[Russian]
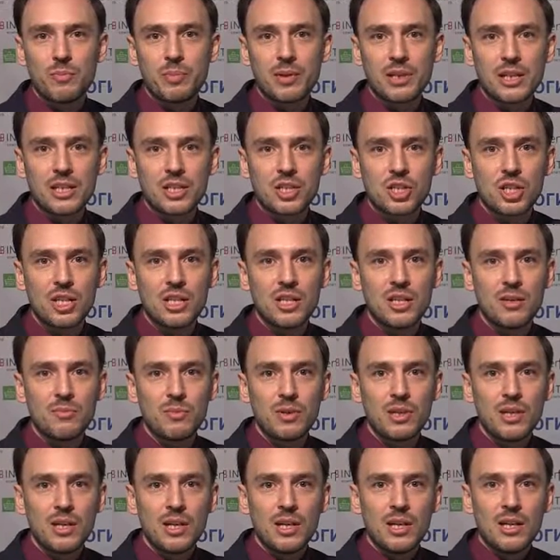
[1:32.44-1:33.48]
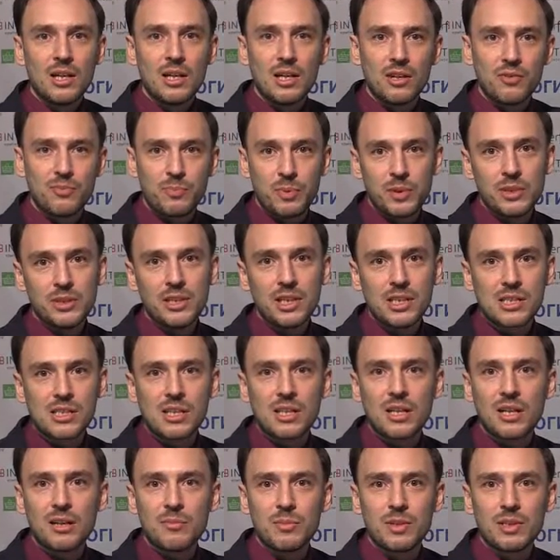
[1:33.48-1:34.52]
предложениями а, вполне
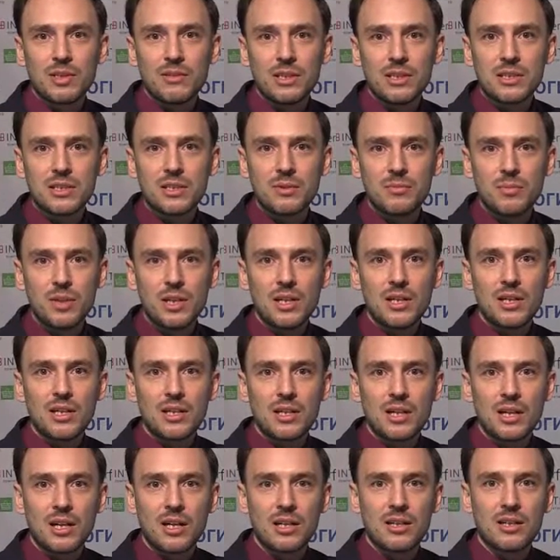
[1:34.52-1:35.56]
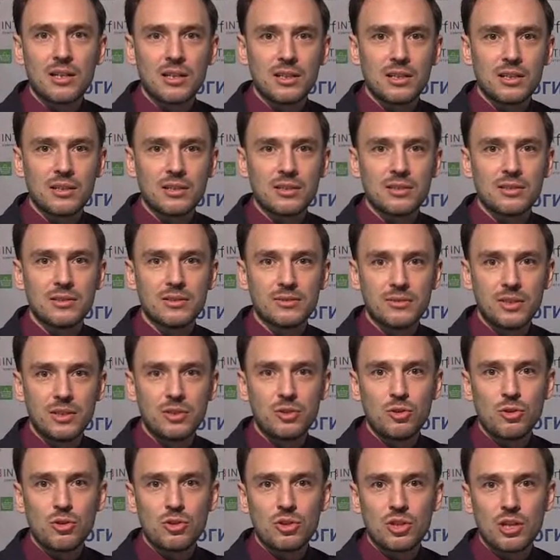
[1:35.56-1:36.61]
зарекомендовал себя как
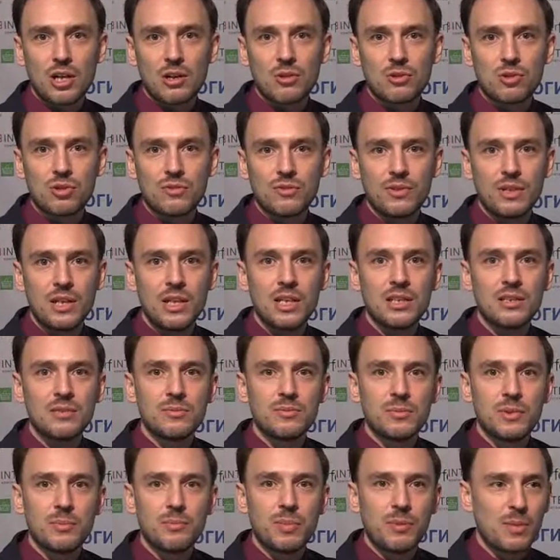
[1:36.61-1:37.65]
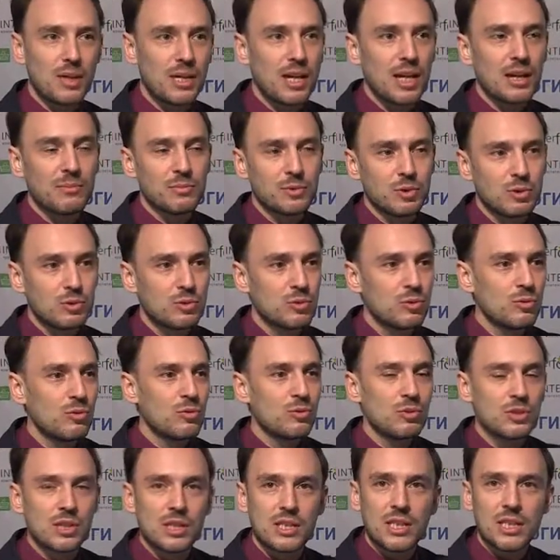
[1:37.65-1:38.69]
надежный, хороший вариант. Мы помогаем друг
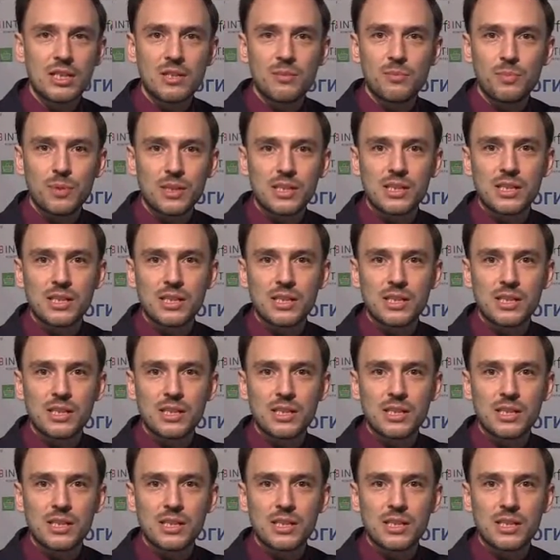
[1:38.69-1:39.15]
другу, соседям по